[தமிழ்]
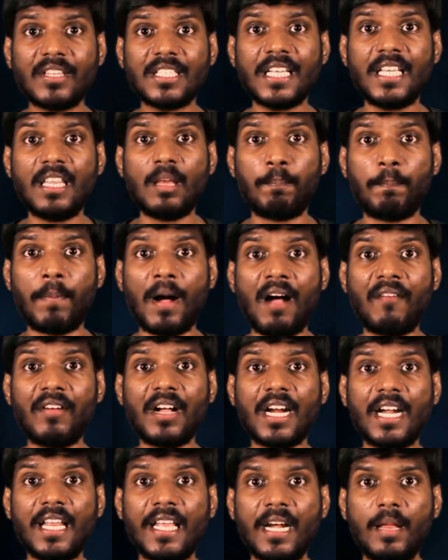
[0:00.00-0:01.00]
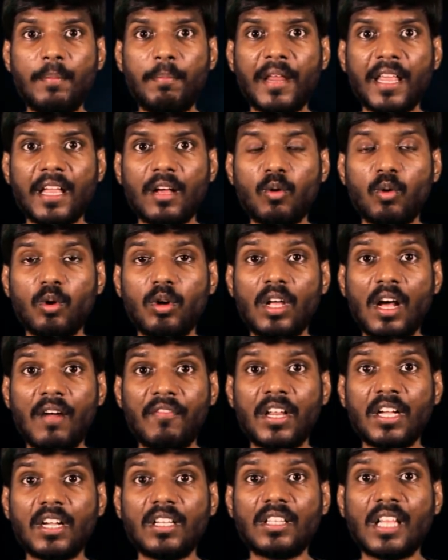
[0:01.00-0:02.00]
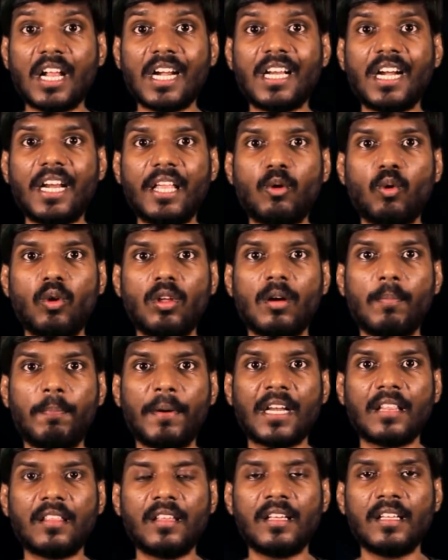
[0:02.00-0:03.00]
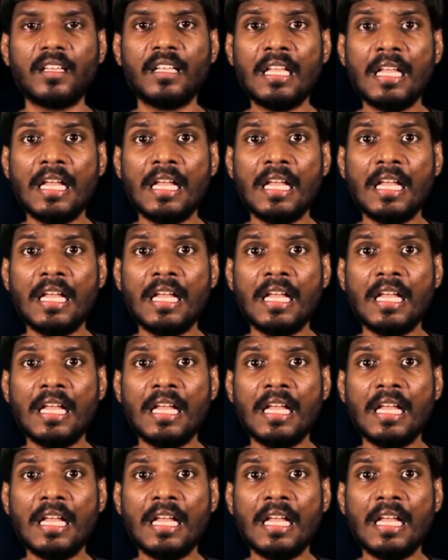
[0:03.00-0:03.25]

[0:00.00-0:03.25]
அவன் செய்த பாவங்களை அடிப்படையாக கொண்டு அவனுக்கு தண்டனை கொடுக்கப்பட்டது